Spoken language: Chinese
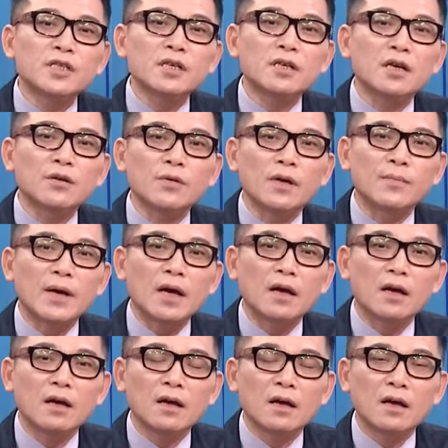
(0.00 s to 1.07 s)
色能源嘛，
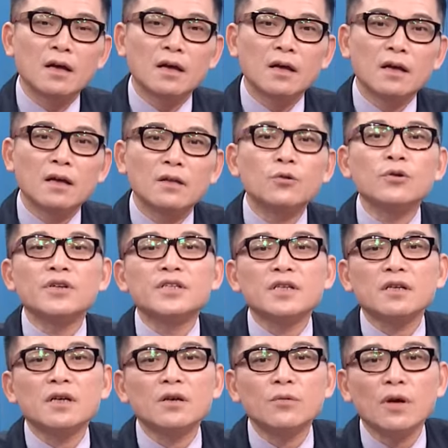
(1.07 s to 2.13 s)
绿
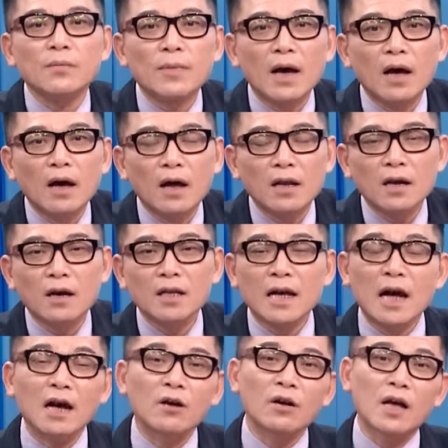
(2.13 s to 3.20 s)
色能源嘛，啊，那个
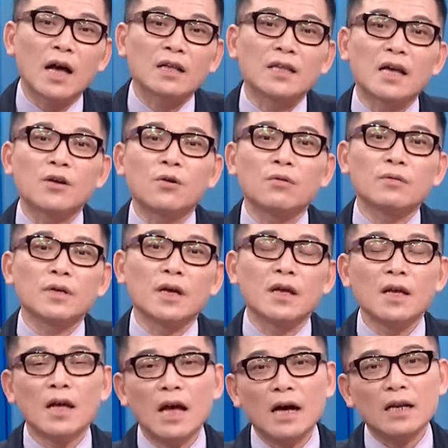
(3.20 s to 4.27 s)
航航太工业，
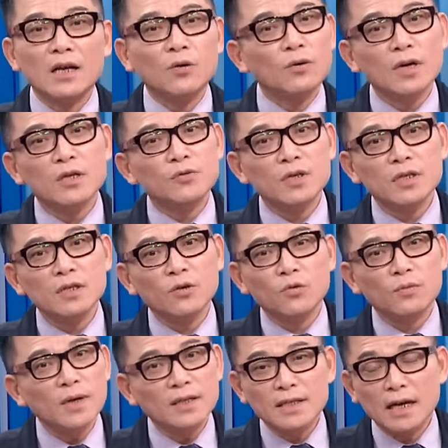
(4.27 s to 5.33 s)
航太工业最近的
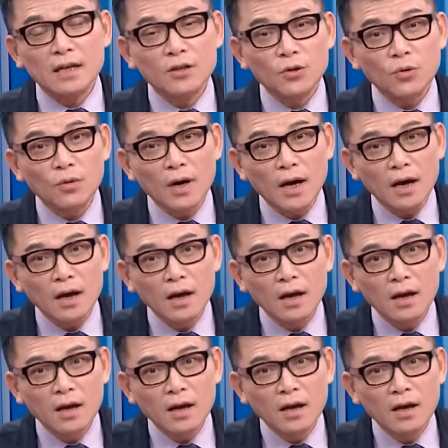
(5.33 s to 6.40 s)
股票涨很多啊。
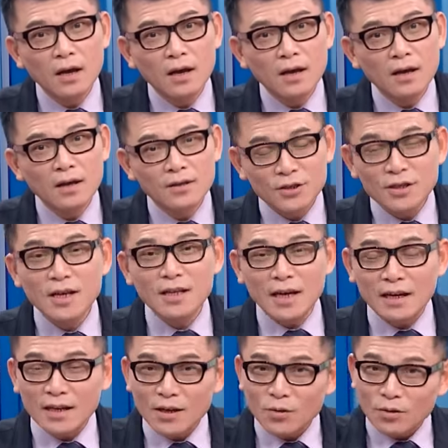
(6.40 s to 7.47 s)
真的，
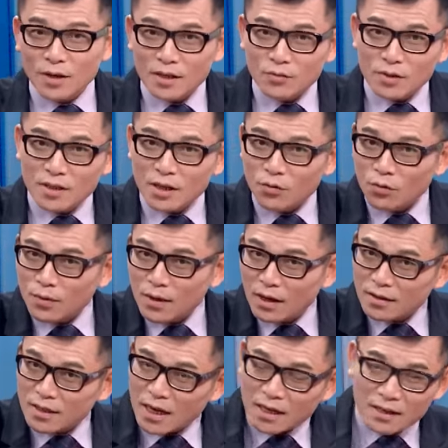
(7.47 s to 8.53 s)
唐代工业最近的股票
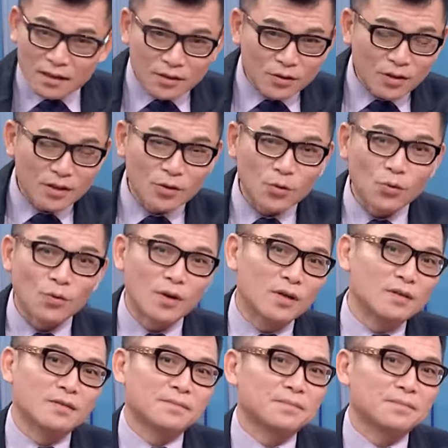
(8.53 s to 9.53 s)
涨很很多啊！